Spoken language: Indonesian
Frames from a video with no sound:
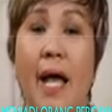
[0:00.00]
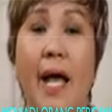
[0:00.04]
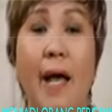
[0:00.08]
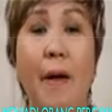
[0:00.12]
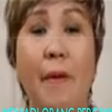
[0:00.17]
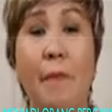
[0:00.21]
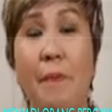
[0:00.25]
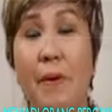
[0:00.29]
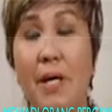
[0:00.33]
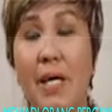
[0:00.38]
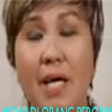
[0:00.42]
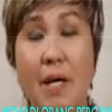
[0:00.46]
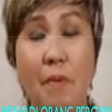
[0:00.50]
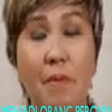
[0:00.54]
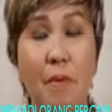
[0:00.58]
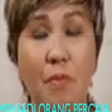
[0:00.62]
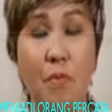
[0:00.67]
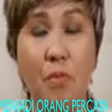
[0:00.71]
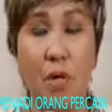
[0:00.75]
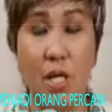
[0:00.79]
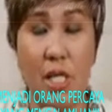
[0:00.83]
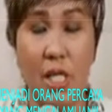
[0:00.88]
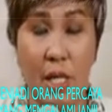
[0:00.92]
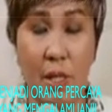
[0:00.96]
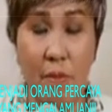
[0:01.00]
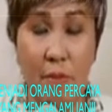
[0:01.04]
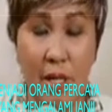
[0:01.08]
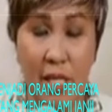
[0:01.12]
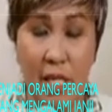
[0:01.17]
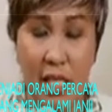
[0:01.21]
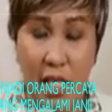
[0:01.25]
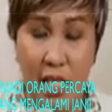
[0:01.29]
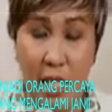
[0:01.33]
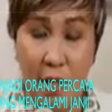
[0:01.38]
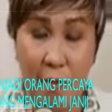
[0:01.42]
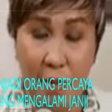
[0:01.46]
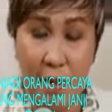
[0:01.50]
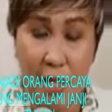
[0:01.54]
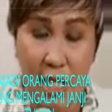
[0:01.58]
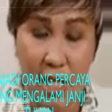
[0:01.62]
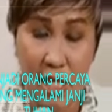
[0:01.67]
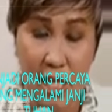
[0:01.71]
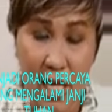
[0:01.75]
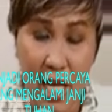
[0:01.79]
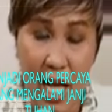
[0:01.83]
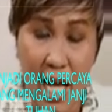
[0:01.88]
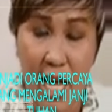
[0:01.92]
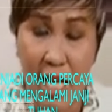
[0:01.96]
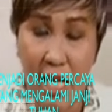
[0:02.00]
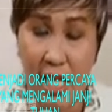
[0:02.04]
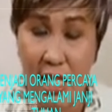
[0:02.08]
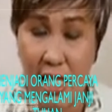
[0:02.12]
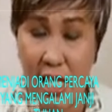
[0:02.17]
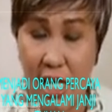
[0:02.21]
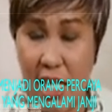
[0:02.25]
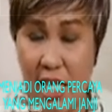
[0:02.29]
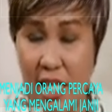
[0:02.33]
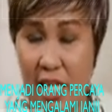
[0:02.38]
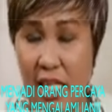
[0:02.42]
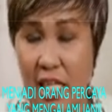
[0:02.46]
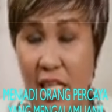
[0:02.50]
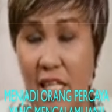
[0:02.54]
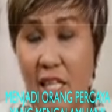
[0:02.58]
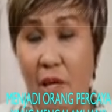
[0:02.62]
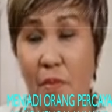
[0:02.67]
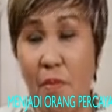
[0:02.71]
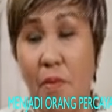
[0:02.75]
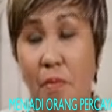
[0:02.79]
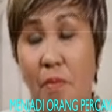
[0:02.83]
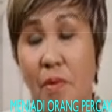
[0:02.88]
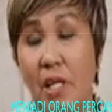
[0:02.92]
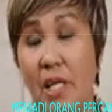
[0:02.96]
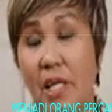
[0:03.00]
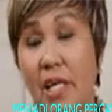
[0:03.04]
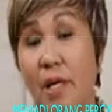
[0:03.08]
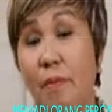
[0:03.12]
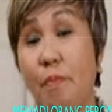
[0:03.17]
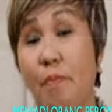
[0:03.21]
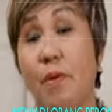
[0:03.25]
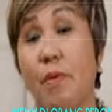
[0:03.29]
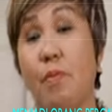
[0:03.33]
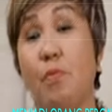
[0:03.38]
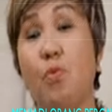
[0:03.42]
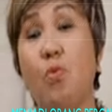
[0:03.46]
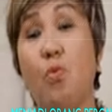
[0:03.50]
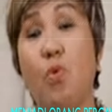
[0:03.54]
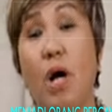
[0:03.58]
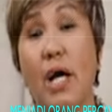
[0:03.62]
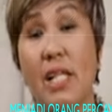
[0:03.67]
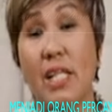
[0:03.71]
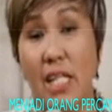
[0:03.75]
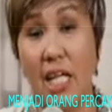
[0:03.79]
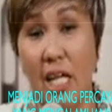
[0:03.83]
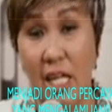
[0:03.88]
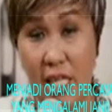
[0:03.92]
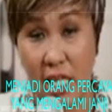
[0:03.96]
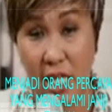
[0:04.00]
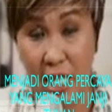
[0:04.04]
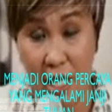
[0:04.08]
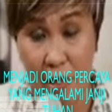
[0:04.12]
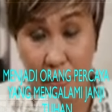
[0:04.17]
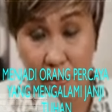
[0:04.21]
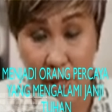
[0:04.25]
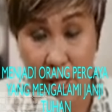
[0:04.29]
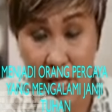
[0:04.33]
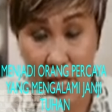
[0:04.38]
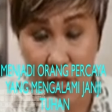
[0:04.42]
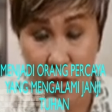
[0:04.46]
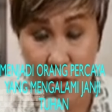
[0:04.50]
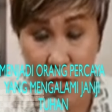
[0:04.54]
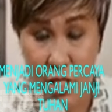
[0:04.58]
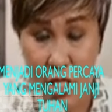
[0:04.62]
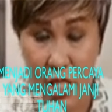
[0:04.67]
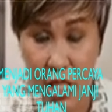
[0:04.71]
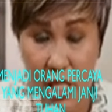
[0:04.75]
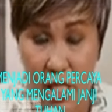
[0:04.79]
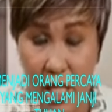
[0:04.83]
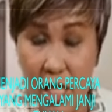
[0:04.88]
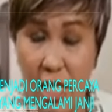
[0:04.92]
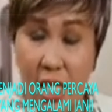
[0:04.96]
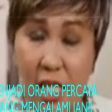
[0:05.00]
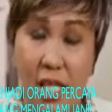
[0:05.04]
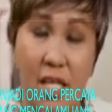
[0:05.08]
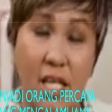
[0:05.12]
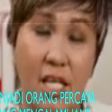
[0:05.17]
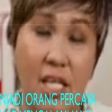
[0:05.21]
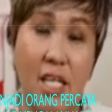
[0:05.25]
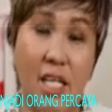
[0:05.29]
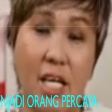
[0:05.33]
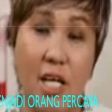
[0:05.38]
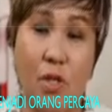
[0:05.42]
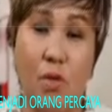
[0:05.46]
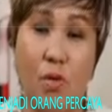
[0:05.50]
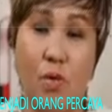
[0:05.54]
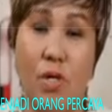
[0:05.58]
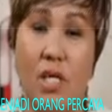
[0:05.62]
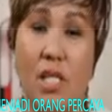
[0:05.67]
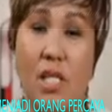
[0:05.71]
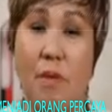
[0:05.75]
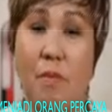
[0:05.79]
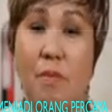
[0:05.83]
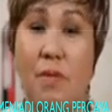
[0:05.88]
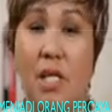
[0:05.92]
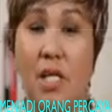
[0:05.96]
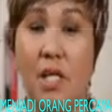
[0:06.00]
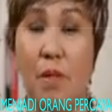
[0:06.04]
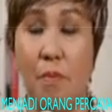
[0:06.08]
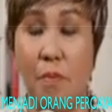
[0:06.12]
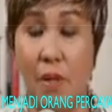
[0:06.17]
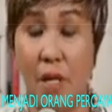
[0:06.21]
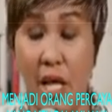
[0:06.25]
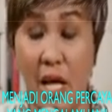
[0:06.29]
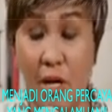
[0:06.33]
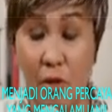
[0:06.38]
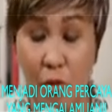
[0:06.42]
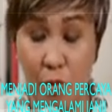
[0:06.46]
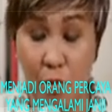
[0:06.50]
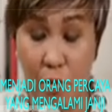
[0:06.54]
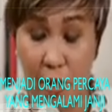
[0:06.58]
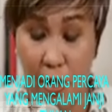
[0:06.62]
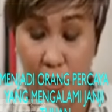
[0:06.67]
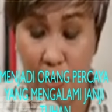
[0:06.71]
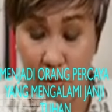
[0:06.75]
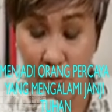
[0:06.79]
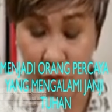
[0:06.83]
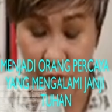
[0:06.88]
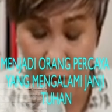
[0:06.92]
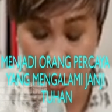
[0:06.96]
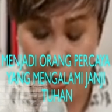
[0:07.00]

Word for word: Apa yang membuat iman kita berkenan? Karena kita memiliki perbuatan iman itu sendiri, yaitu kita menjadi pelaku-pelaku